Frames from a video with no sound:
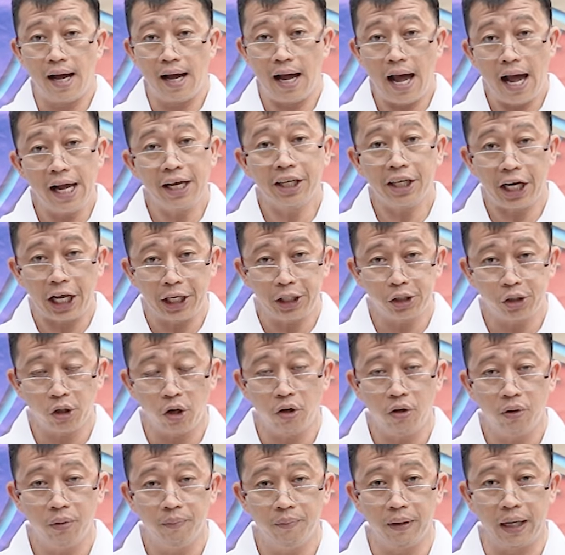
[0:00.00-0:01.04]
Ang
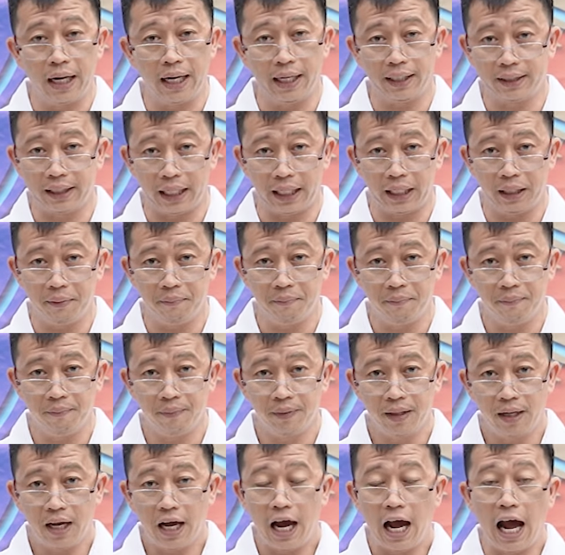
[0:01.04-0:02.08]
ratio mga katanim
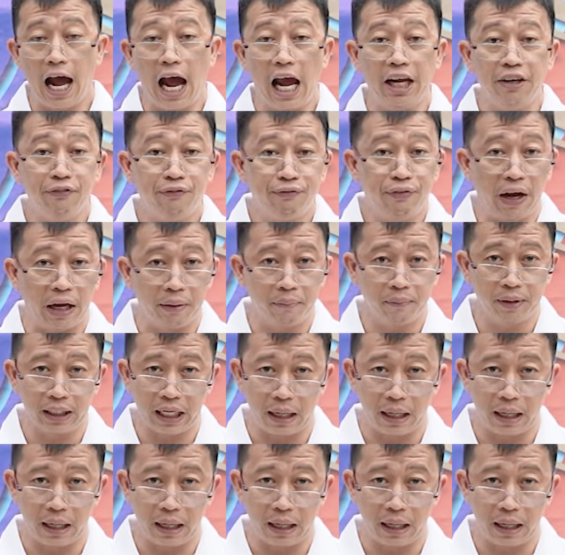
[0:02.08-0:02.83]
ay 5